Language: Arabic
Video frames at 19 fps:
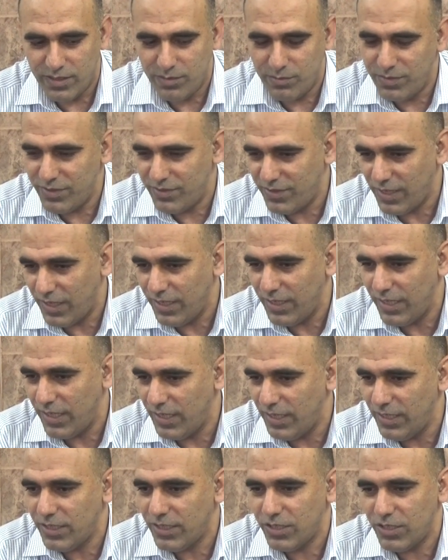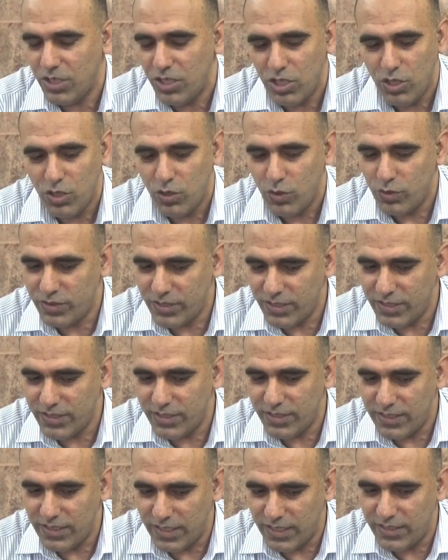بيسهل عليك
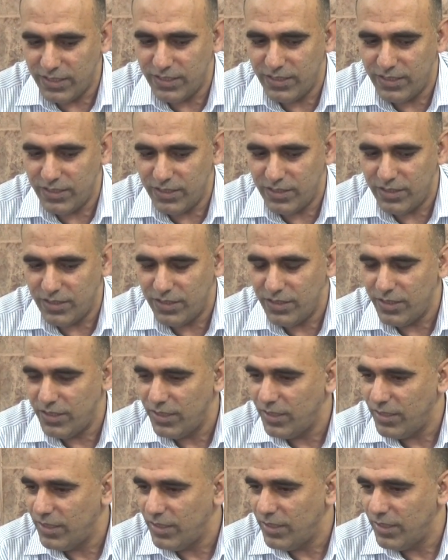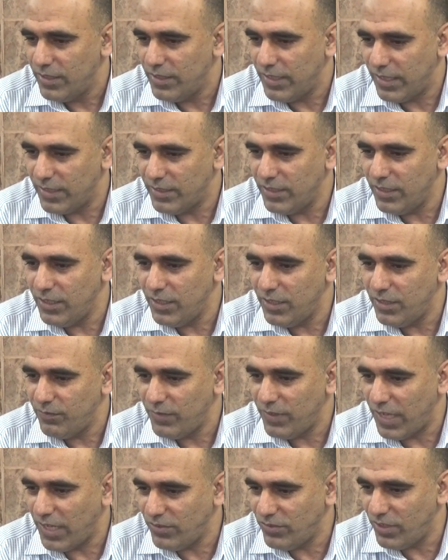وتقدر يعني تعطي
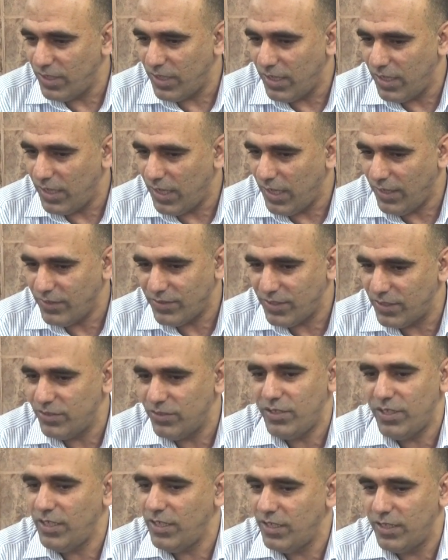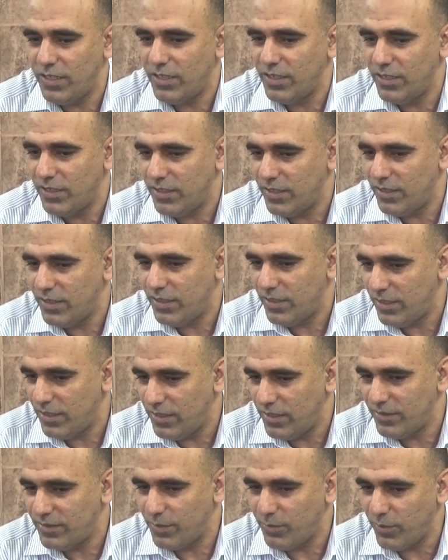في أش... احسن شيء
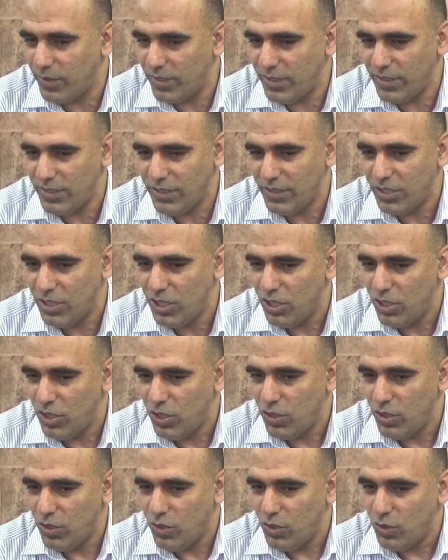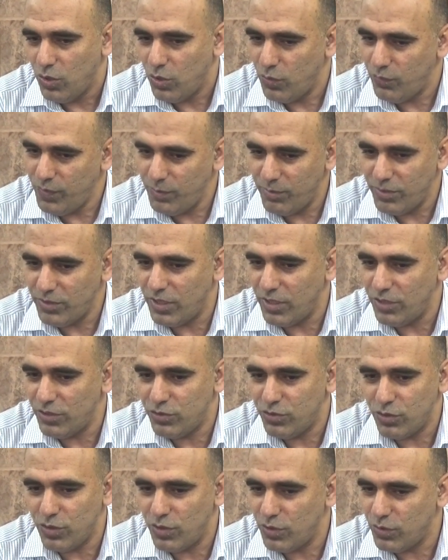للزباين وفي مجال
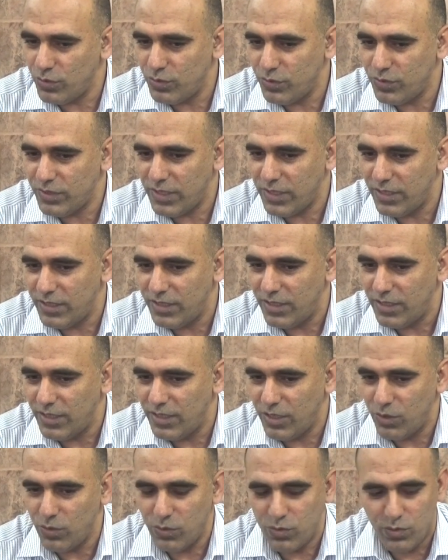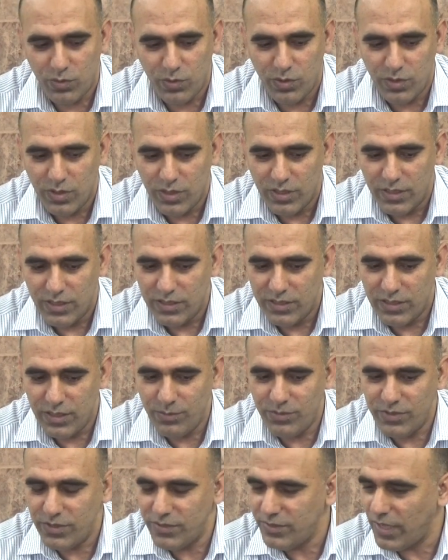الشغل خصوصا لو
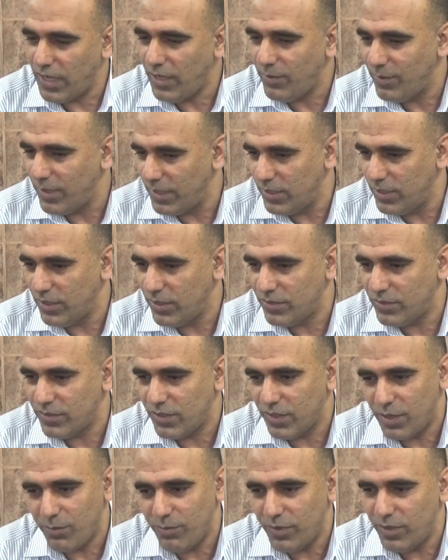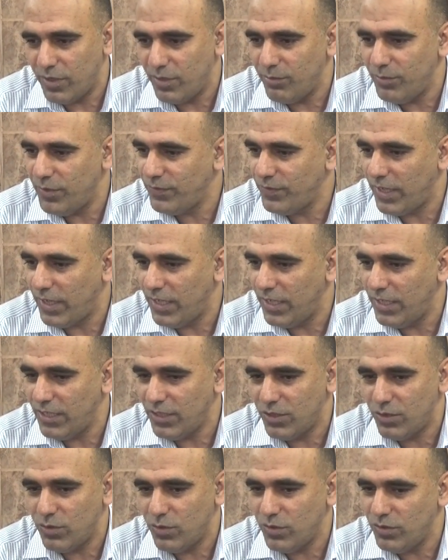تمشي صح مع الناس ربنا بيفتح
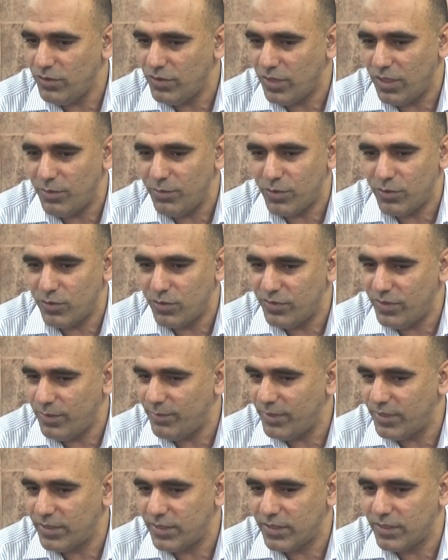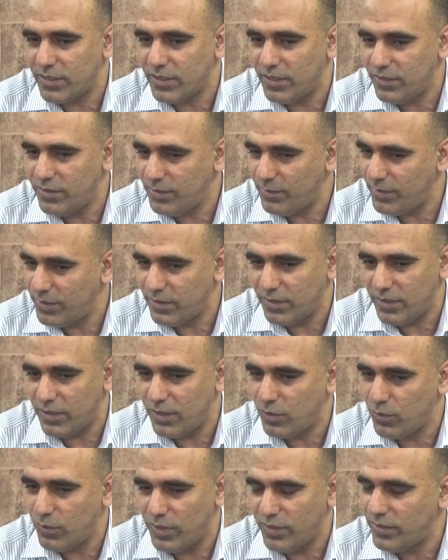عليك وان شاء الله بيكون سمتك سمت
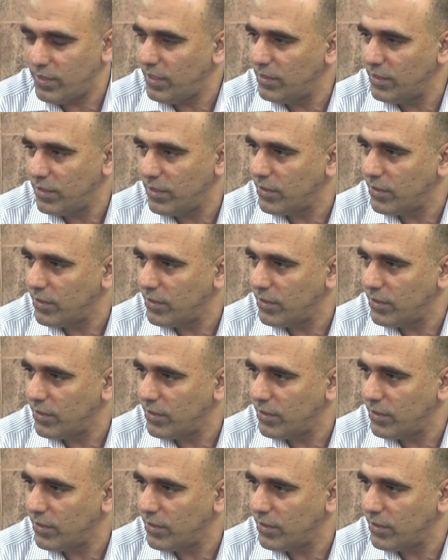كويسه عند